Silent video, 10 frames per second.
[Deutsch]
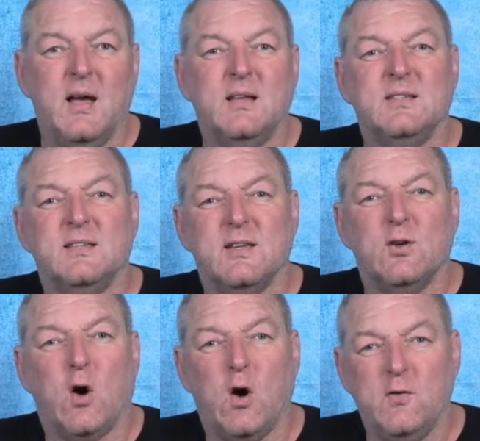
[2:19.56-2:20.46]
Sie
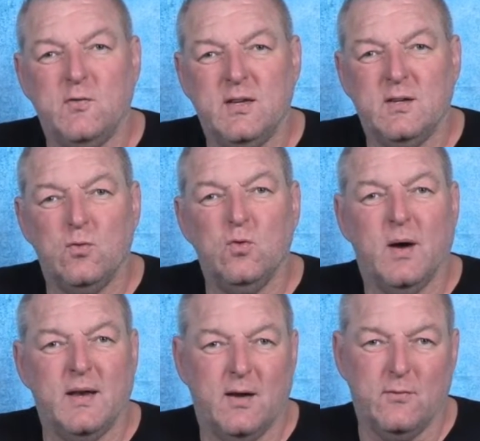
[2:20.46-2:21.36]
sind häufig
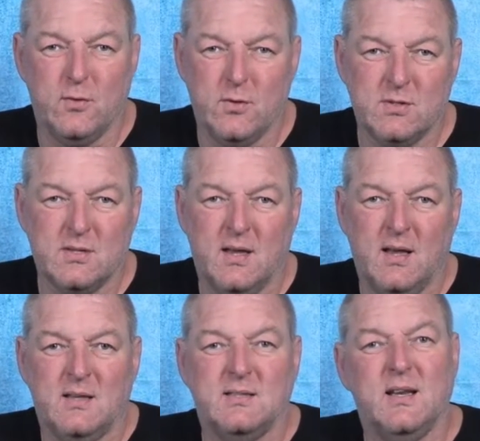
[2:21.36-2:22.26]
übernervös,
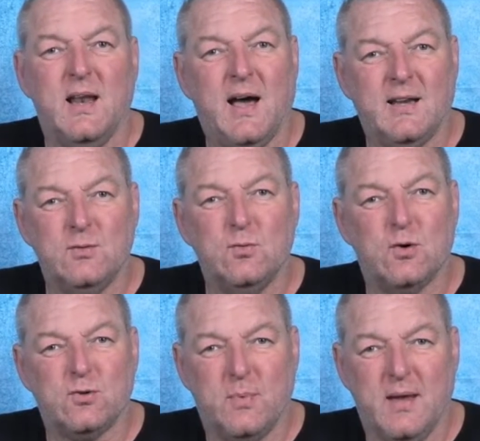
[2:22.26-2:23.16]
sie lernen
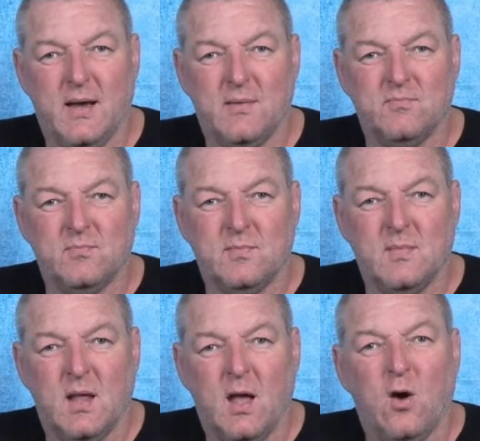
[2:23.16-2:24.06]
nur schwer
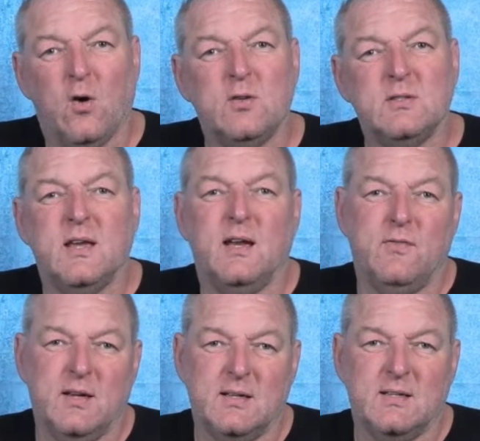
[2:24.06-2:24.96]
und sie
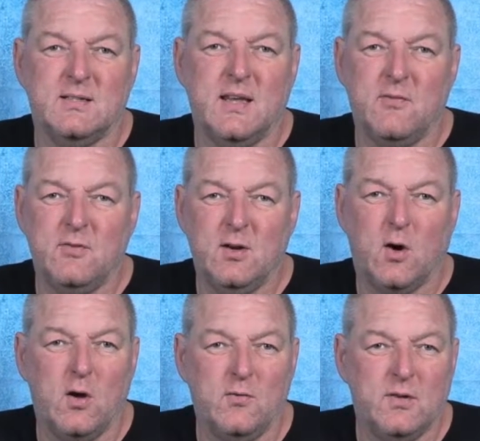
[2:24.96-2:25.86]
entwickeln sehr viel
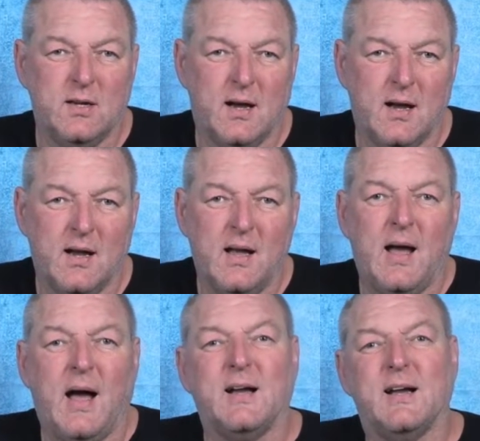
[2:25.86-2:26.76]
häufiger
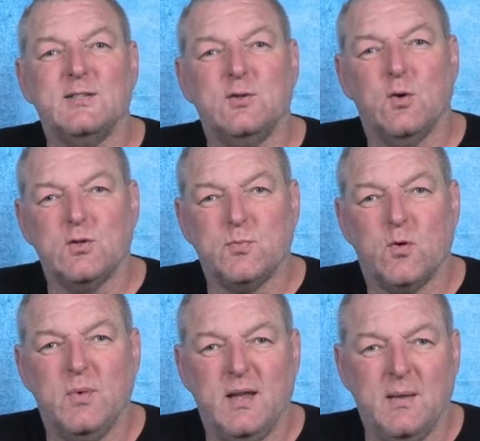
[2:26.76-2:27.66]

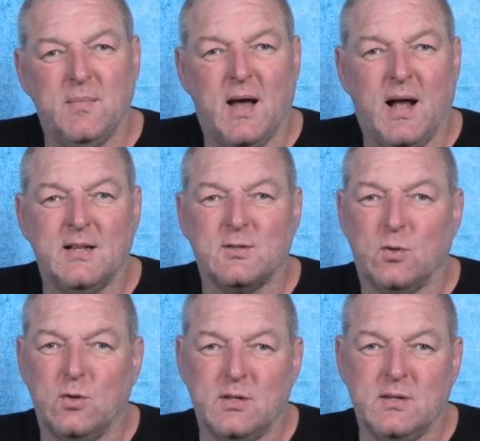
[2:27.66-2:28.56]
Aggressionsprobleme als
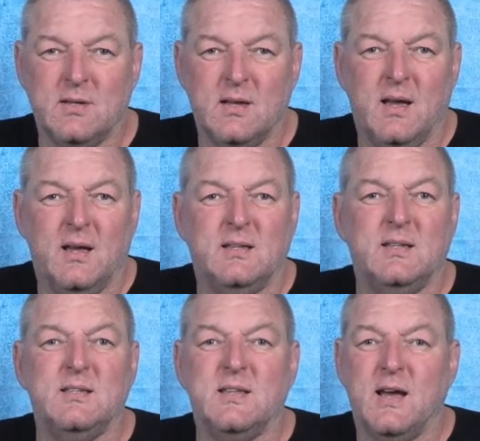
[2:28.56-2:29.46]
Hunde,
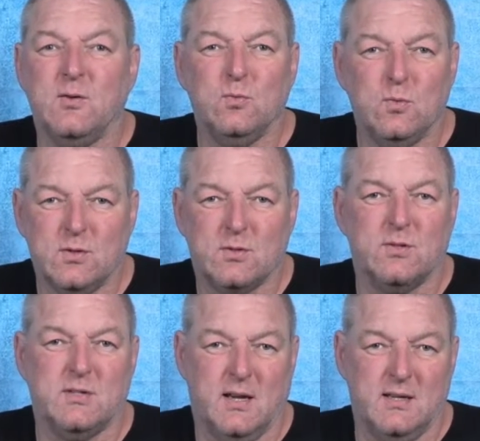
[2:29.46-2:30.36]
die sehr gut
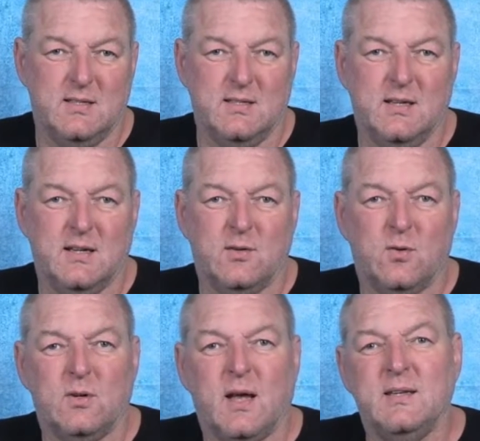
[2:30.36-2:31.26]
sozialisiert
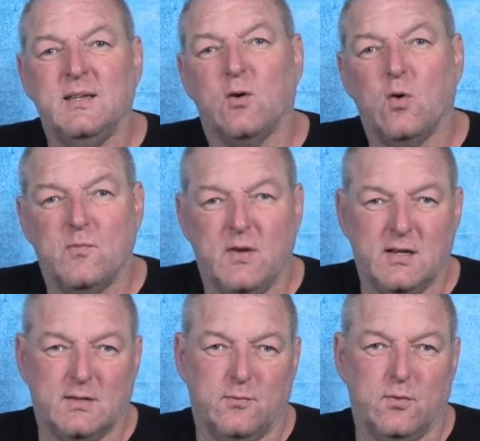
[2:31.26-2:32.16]
und an ihre
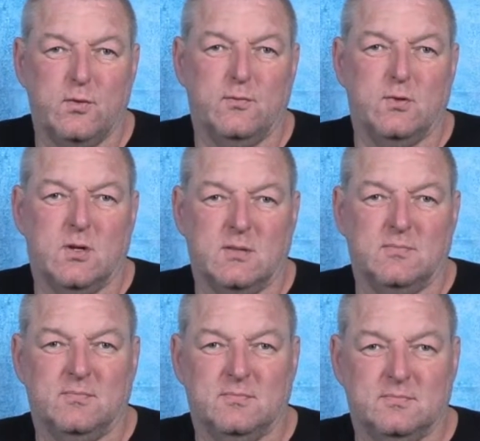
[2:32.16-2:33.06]
Umwelt gewöhnt wurden.